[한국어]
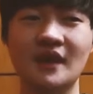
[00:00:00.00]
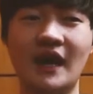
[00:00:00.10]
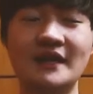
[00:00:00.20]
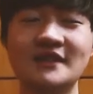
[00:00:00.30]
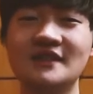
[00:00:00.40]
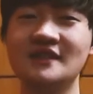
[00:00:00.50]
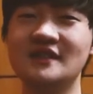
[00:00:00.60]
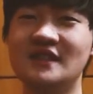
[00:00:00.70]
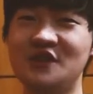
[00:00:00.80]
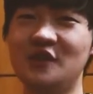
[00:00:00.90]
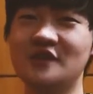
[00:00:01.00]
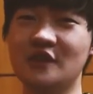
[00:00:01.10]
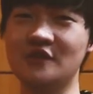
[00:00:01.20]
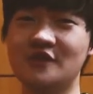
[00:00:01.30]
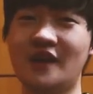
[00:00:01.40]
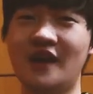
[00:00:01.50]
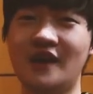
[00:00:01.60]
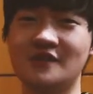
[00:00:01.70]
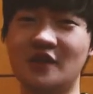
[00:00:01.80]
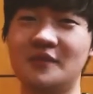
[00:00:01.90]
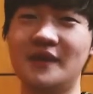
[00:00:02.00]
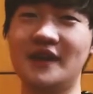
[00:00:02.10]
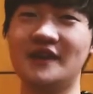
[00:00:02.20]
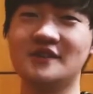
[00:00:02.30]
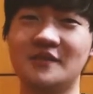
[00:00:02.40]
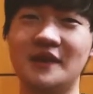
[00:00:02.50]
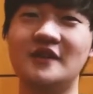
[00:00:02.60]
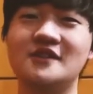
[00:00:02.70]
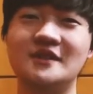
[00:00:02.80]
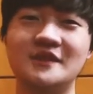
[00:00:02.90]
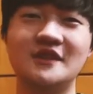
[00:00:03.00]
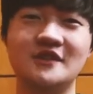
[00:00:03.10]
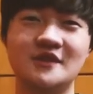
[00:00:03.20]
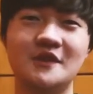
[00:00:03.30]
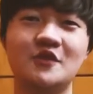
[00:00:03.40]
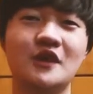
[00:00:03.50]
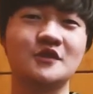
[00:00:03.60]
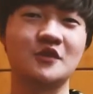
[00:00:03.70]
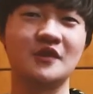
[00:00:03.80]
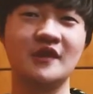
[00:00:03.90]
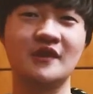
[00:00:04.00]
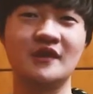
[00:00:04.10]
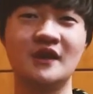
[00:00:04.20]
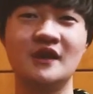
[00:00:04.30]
한지원 선수가 정말 정말 열심히 연습을 도와줬고요.